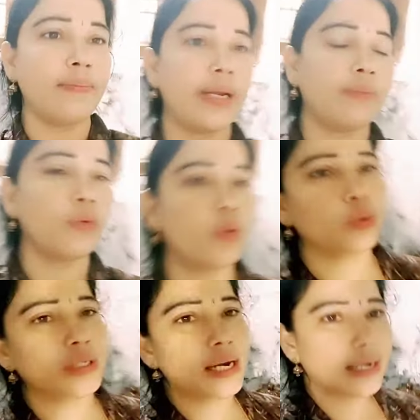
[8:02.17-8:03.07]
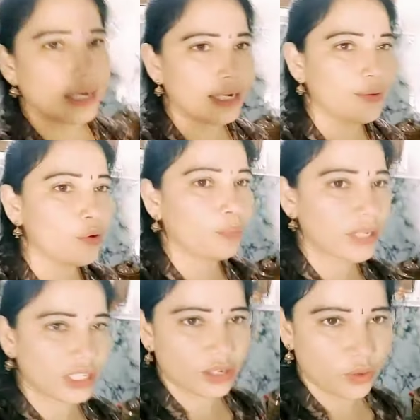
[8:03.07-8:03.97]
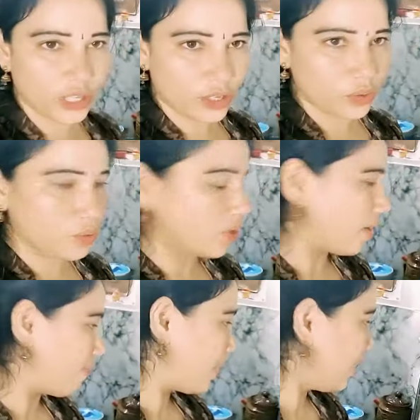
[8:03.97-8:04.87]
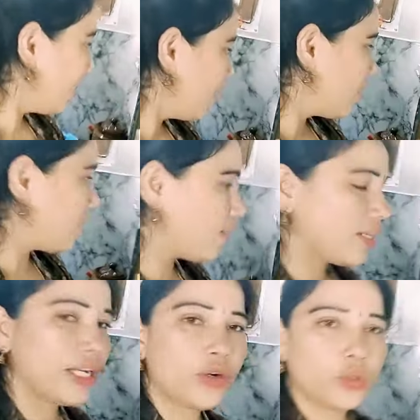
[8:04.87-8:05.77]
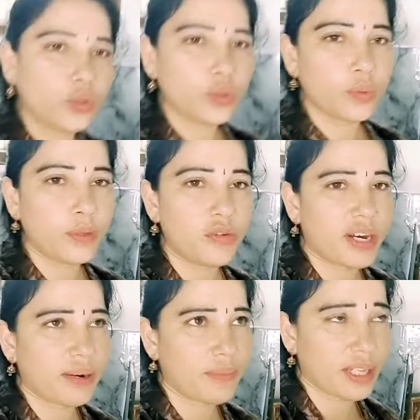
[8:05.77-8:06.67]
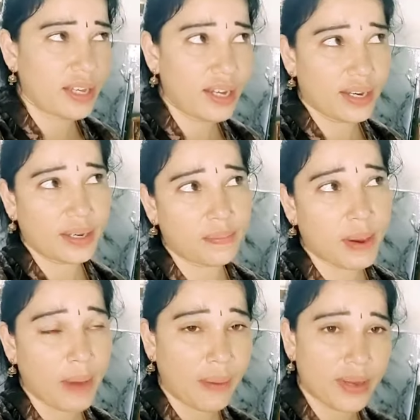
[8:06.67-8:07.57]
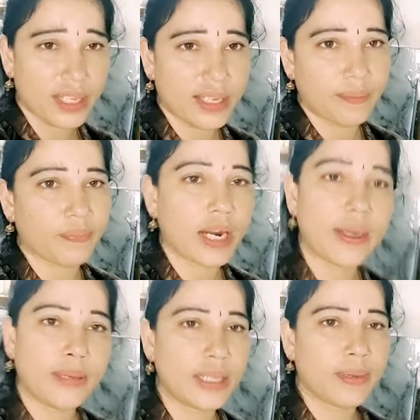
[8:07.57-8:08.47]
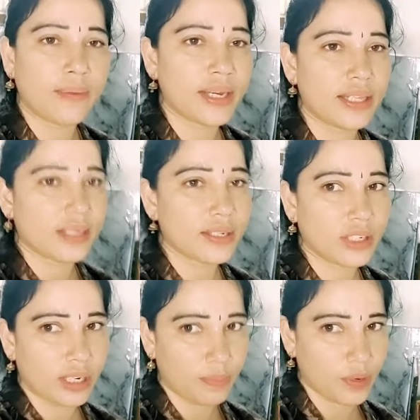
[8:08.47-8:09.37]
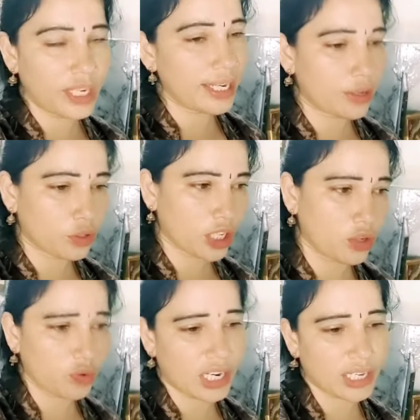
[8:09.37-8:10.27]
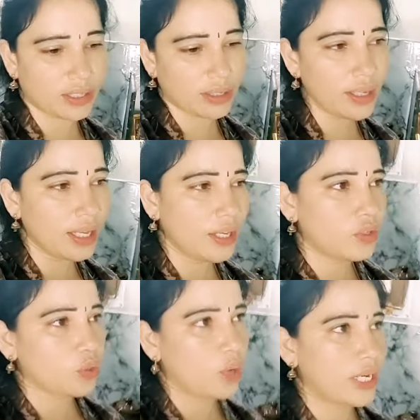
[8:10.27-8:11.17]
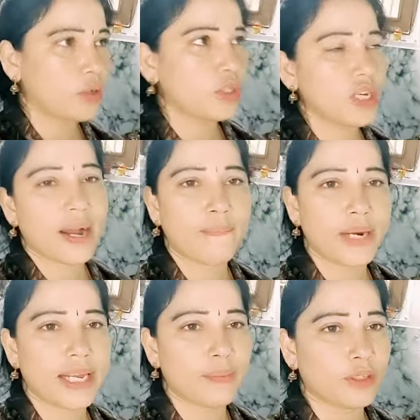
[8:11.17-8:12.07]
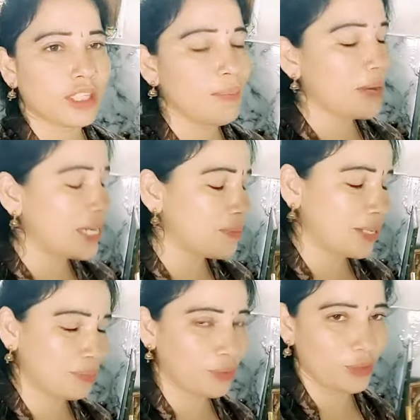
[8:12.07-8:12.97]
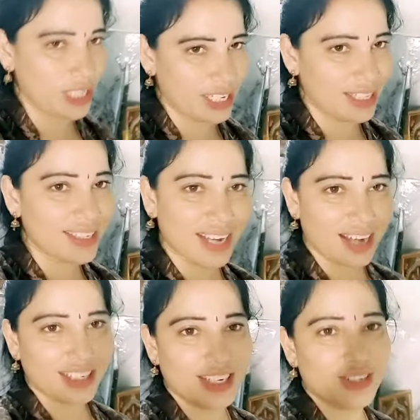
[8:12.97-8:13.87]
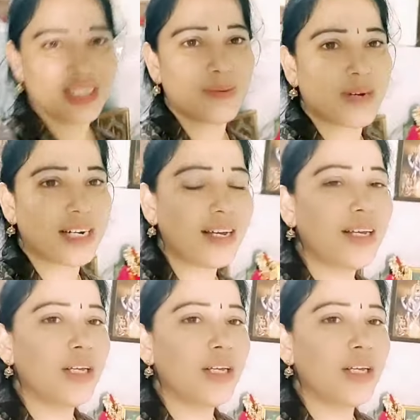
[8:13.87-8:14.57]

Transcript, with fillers: అయితే మనం గోశాలకు వెళ్ళి గోపంచకం కూడా తీసుకొని రావాలి ఈరోజు బుధవారం కదా మా మామయ్యది అంటే పెద్ద మామయ్య చనిపోయి ఈ రోజుకి ట్వెల్వ్ డేస్ సో ఈ రోజుతో కంప్లీట్ అయిపోతుంది మళ్ళీ మనం పూజ అనేది స్టార్ట్ చేయొచ్చు అనమాట